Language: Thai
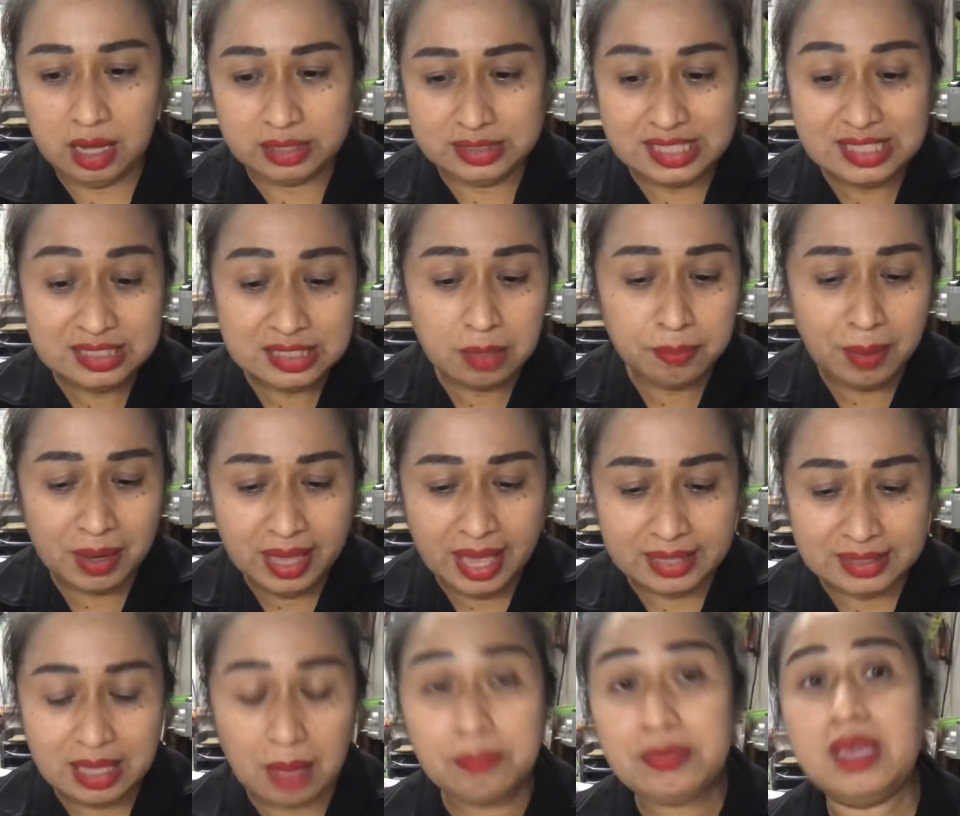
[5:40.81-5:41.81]
จริงๆป้าแขก
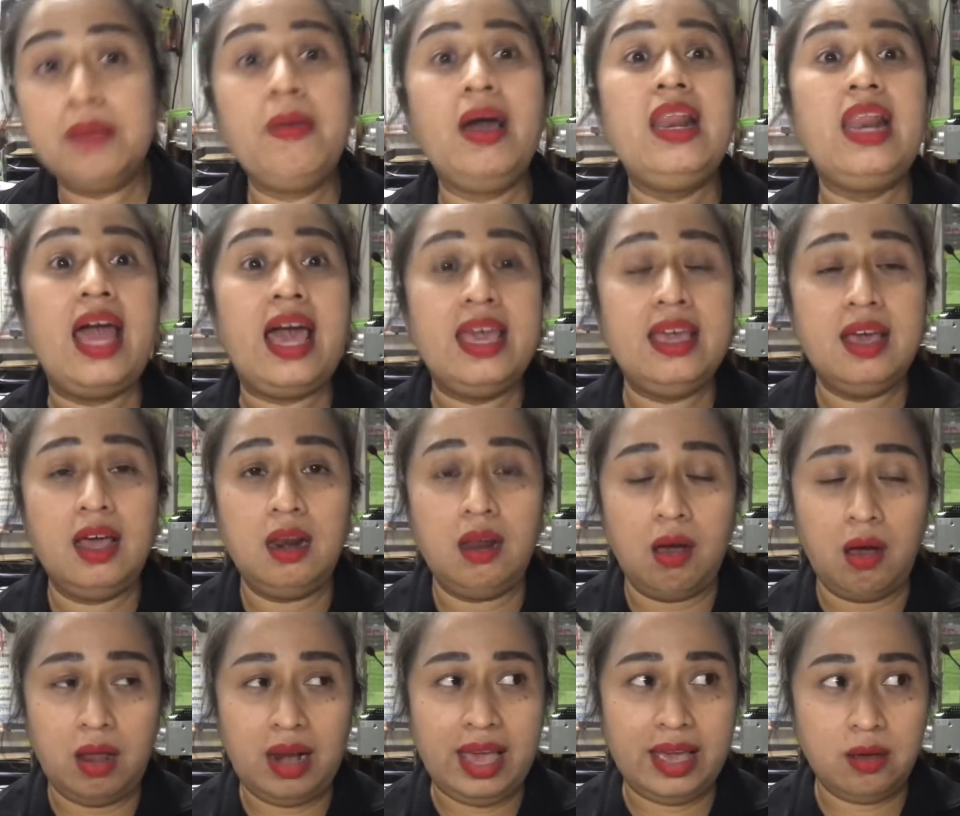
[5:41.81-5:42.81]
ทำคลิปอะไรอะหร
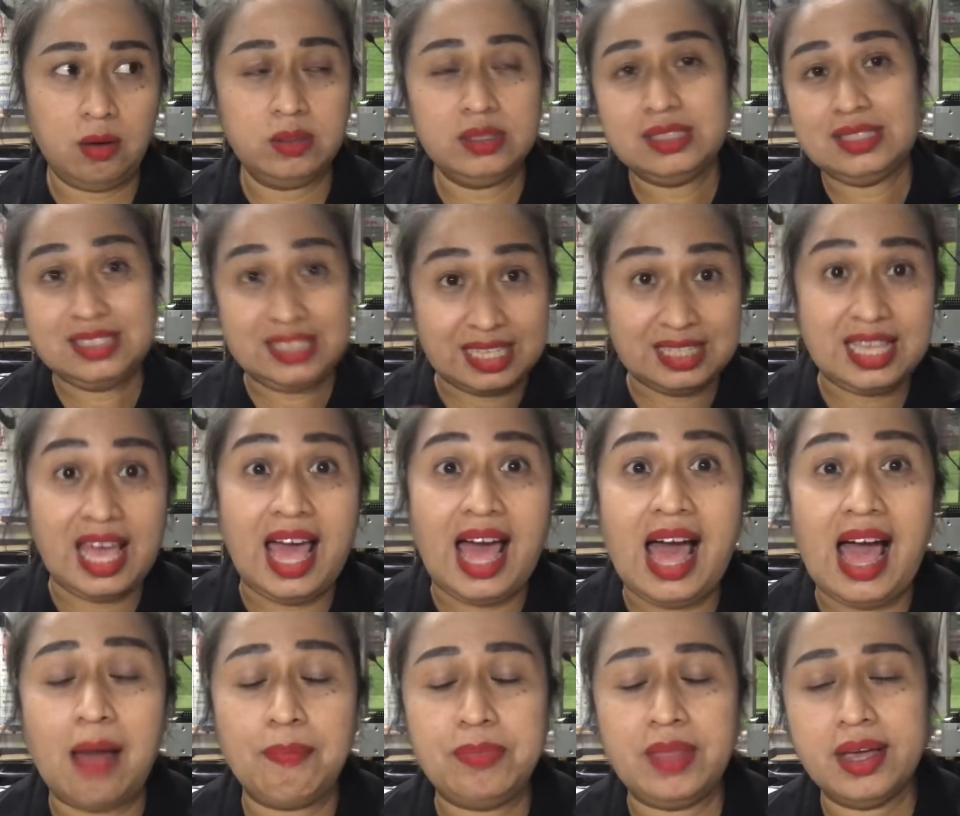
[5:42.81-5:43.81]
อหลายคนจะถา
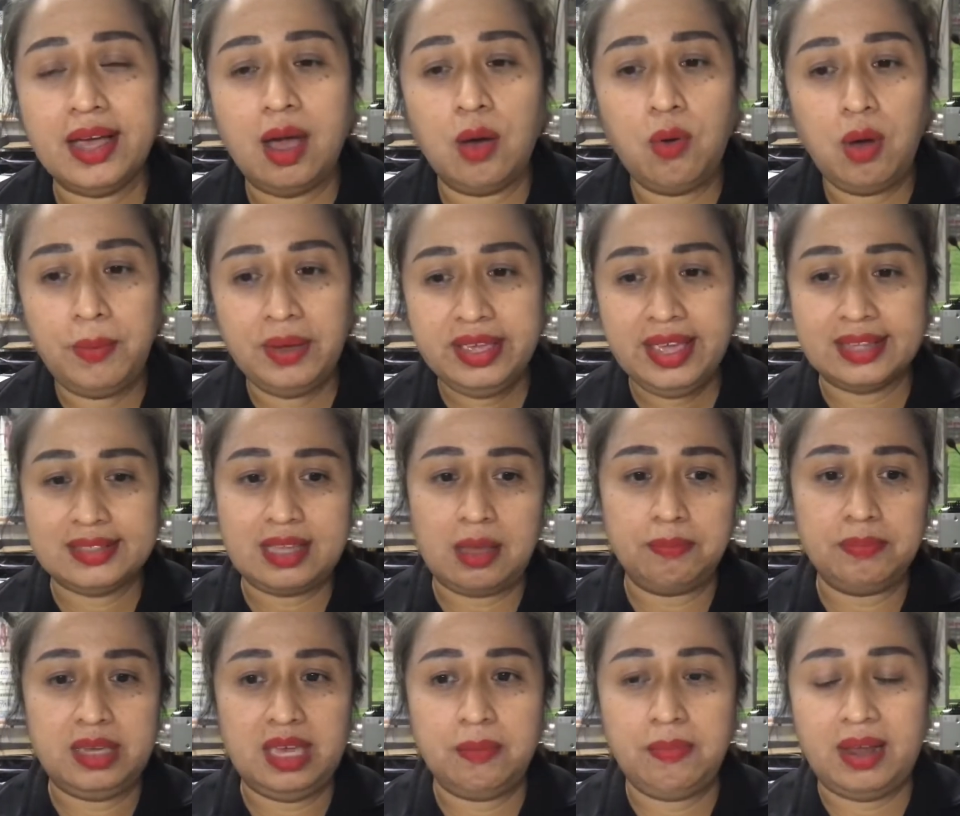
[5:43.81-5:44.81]
มนะคะว่าป้าแขก
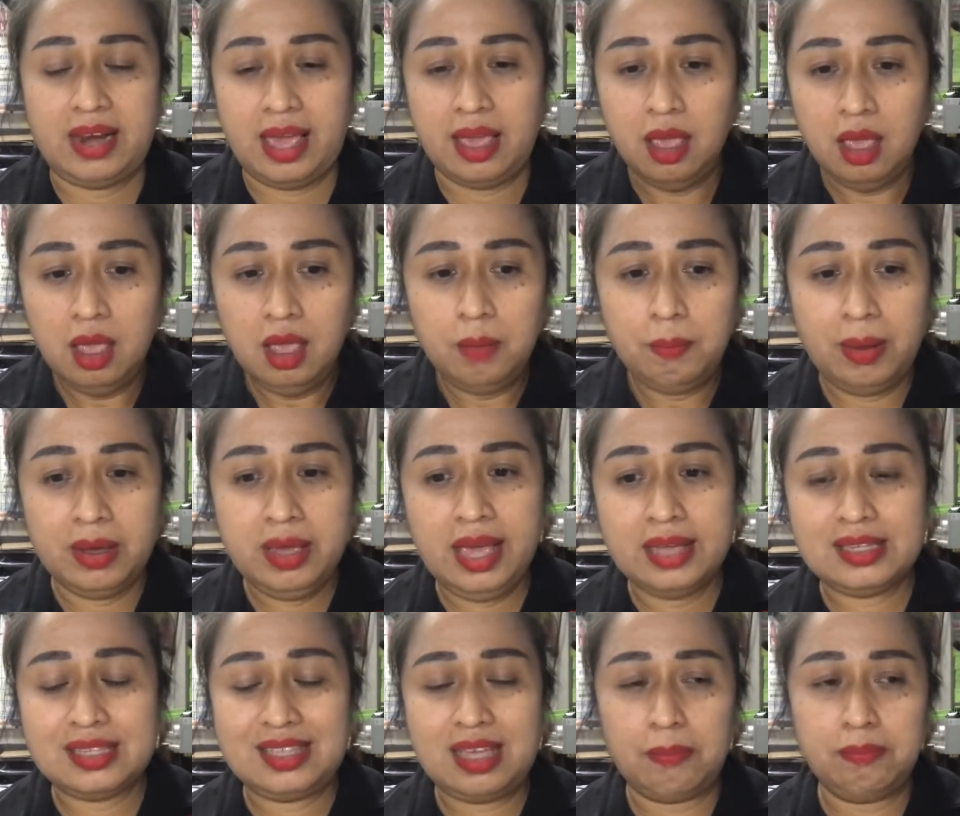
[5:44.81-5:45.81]
ทำคลิปอะไรป้าแขก
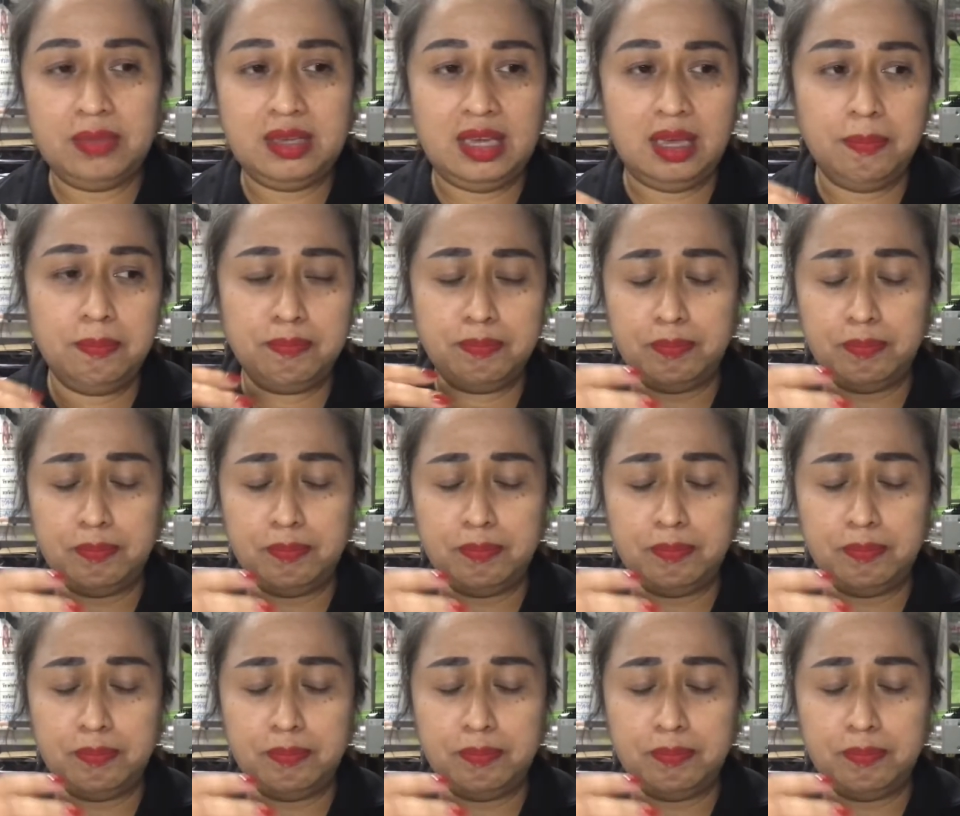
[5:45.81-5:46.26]
จะทำคลิป